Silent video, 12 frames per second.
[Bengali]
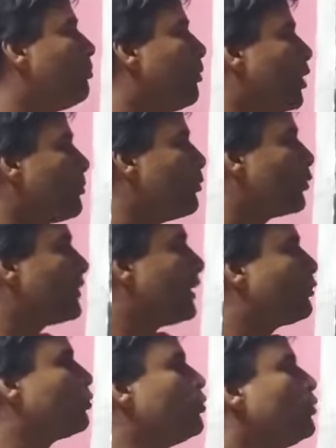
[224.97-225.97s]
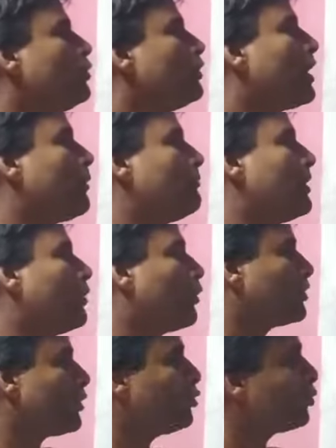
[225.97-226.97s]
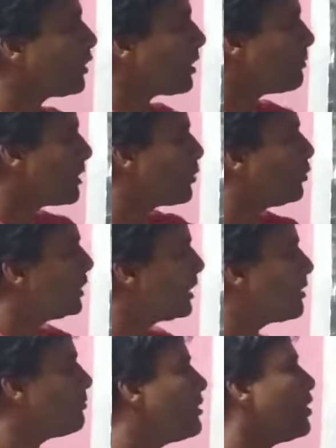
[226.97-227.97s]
ফর মোর দ্যান টু নাম্বার অর্থাৎ দুটো নাম্বারের অধিকে